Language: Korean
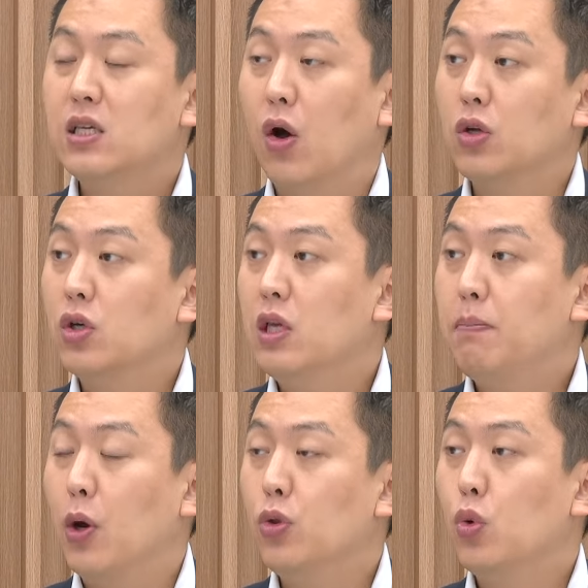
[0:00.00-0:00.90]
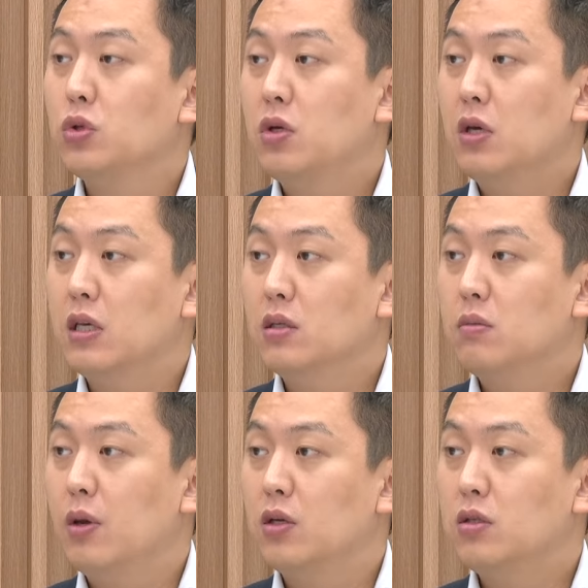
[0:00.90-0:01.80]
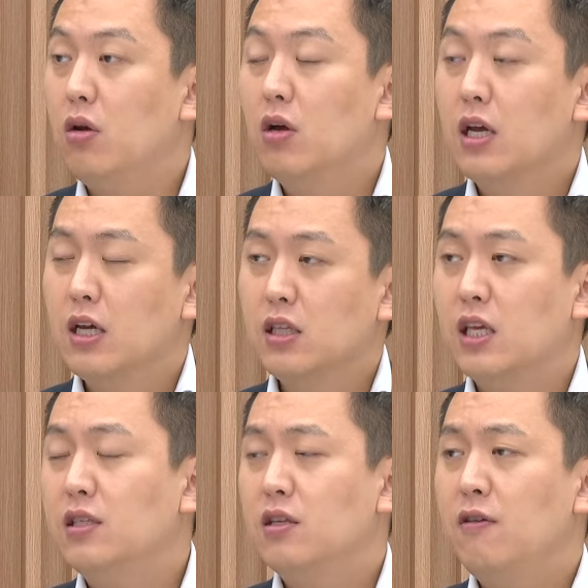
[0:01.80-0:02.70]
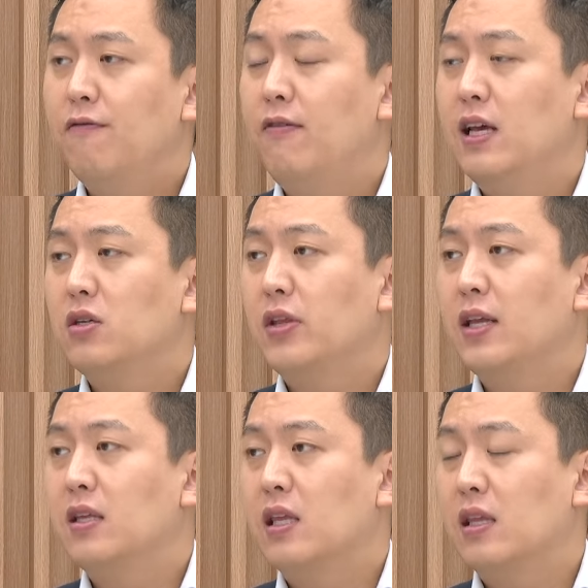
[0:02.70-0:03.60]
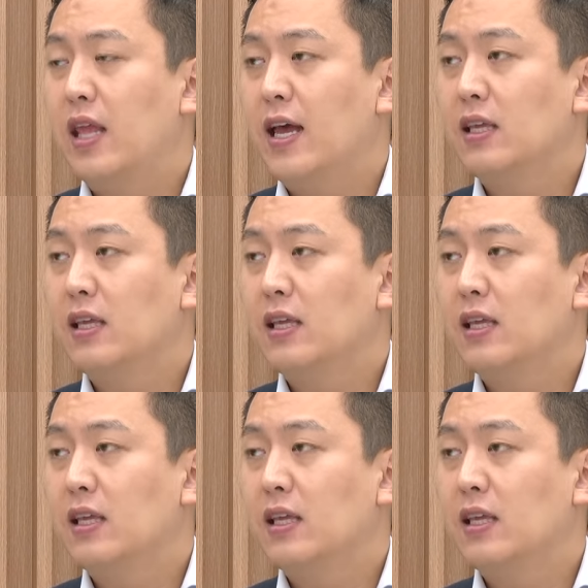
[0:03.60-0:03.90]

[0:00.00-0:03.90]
여전히 변동성이 있으면서 디스인플레이션에 대한